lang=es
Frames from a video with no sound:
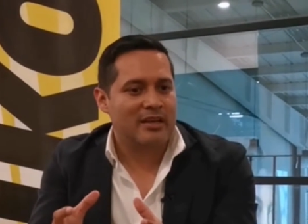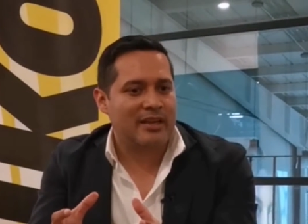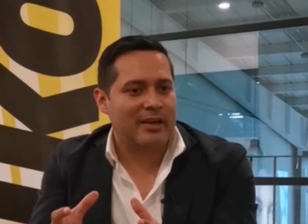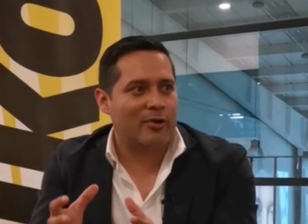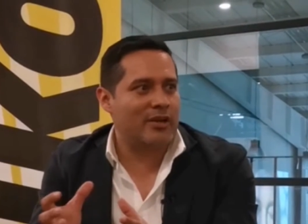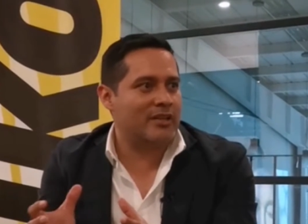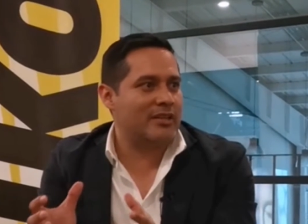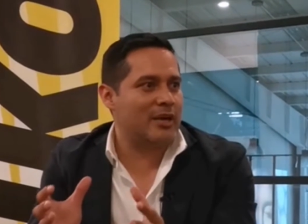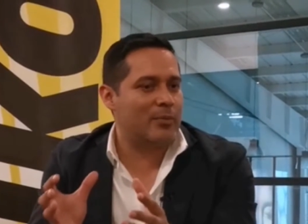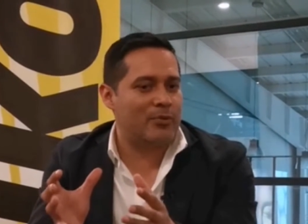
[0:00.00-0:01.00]
que hoy en
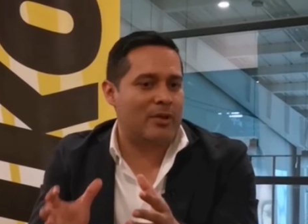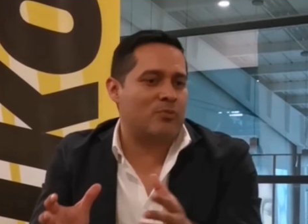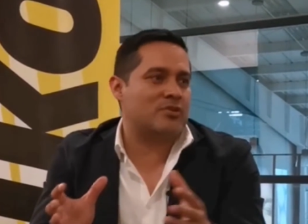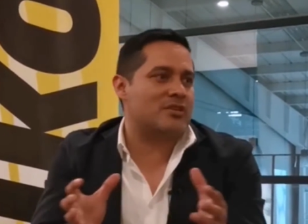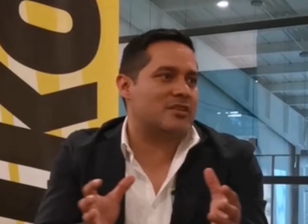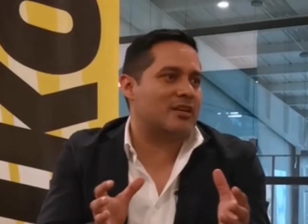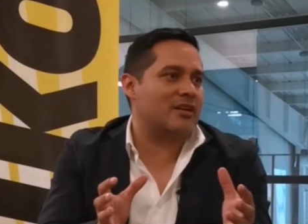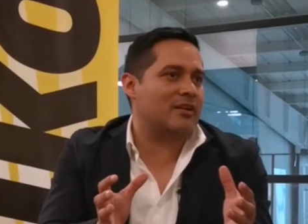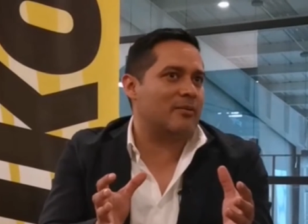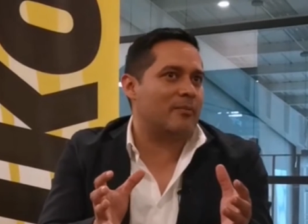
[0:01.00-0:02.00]
día podamos
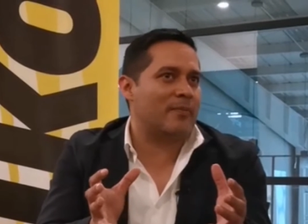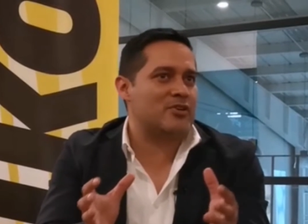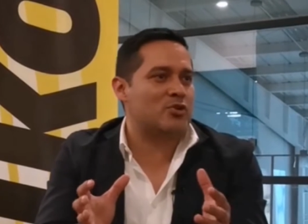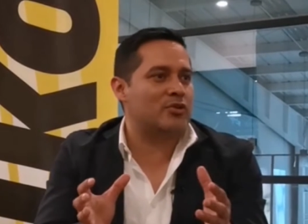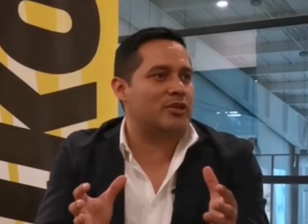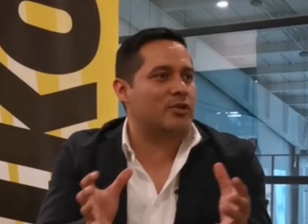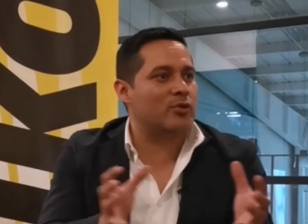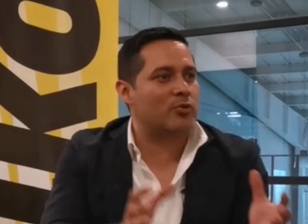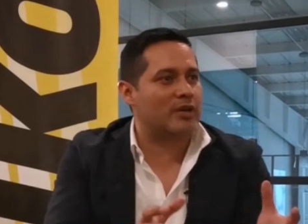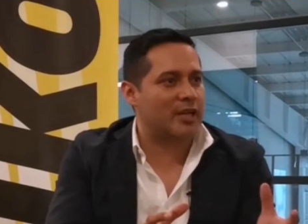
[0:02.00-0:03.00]
hacer más
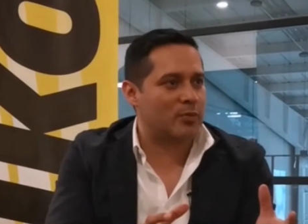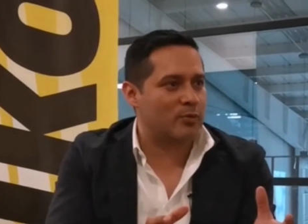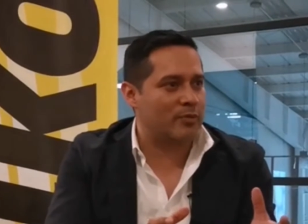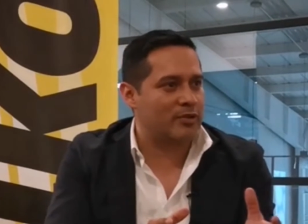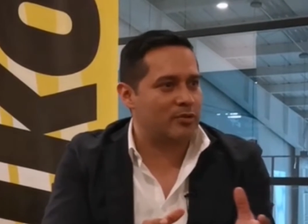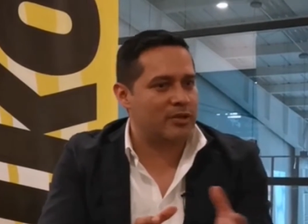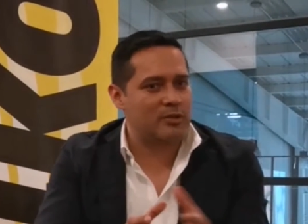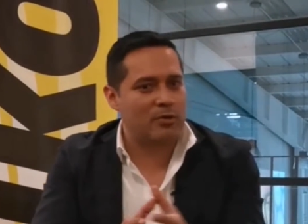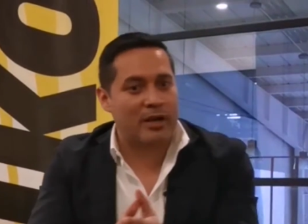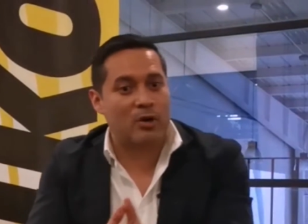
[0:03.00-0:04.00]
contenido en cualquier momento. ¿Qué
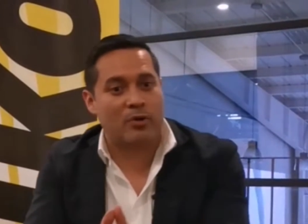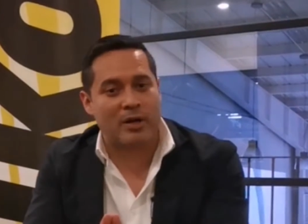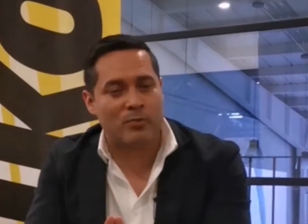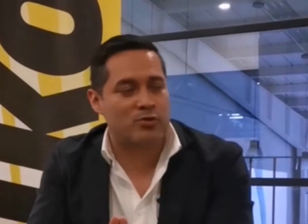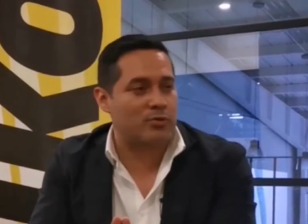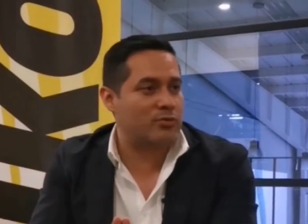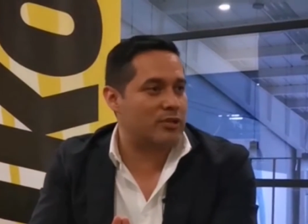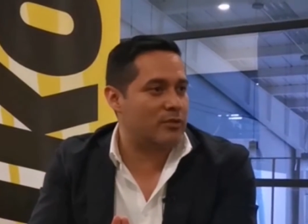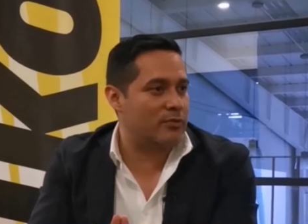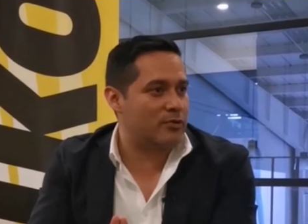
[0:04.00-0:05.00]
es lo que logramos con un
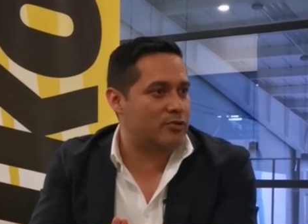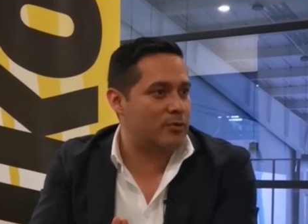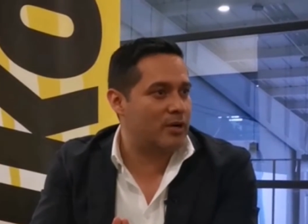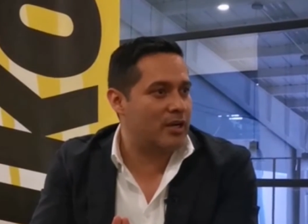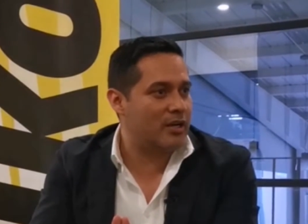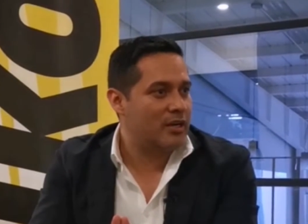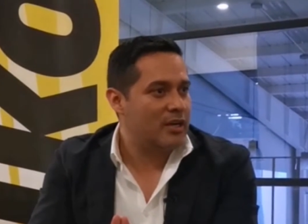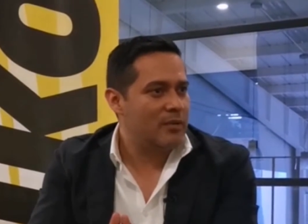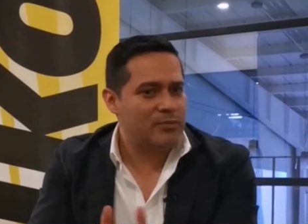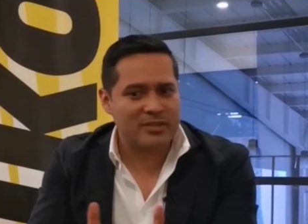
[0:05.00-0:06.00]
teléfono celular?
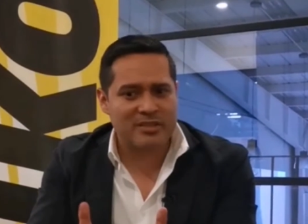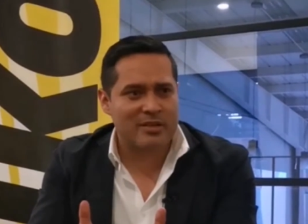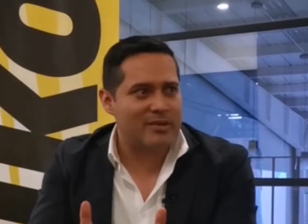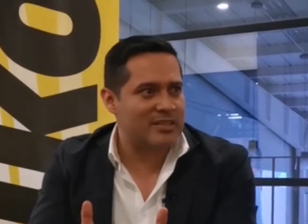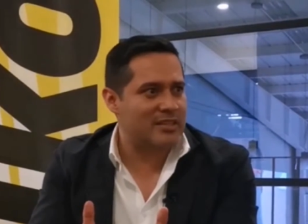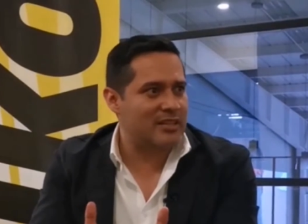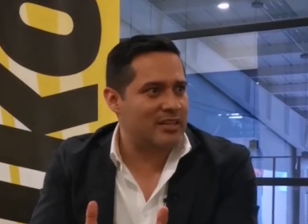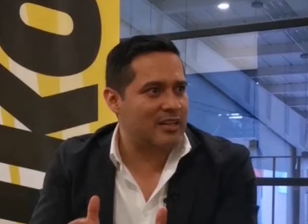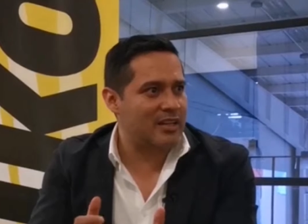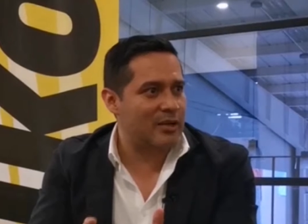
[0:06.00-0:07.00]
Entonces, pues esa
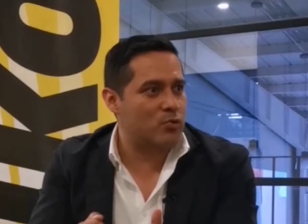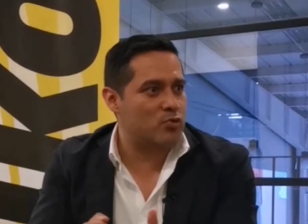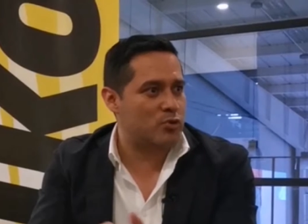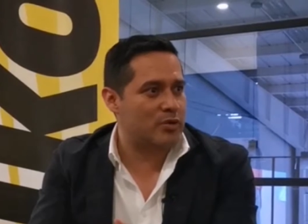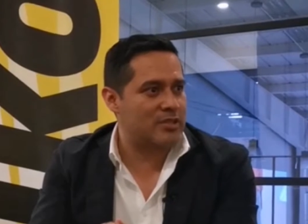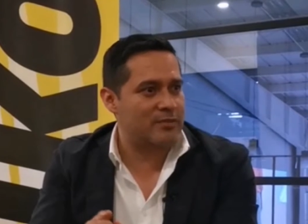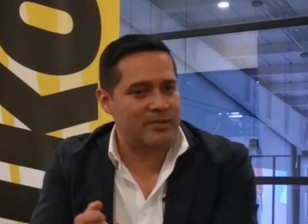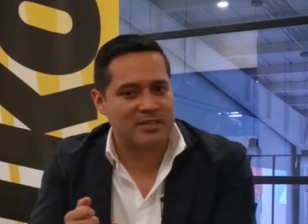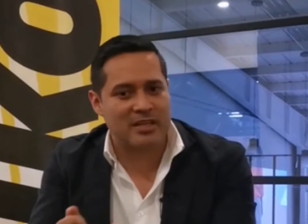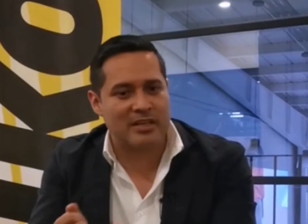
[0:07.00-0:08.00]
versatilidad de uso, esa
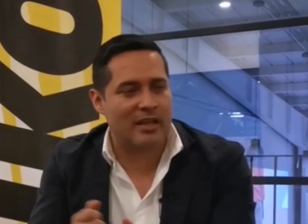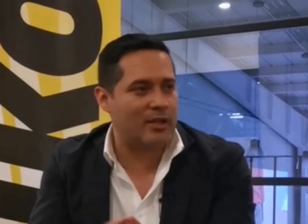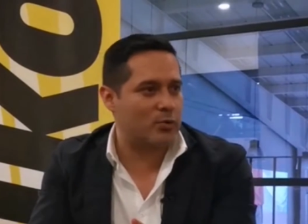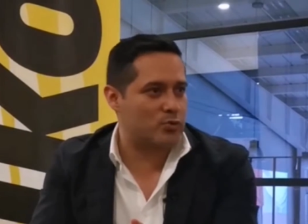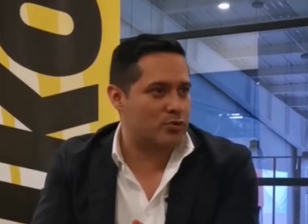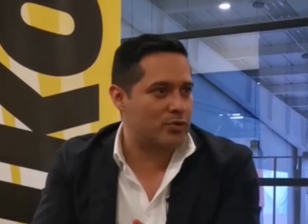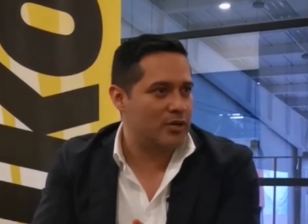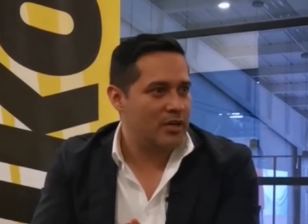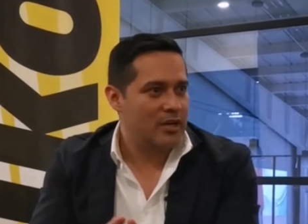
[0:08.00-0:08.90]
facilidad de uso.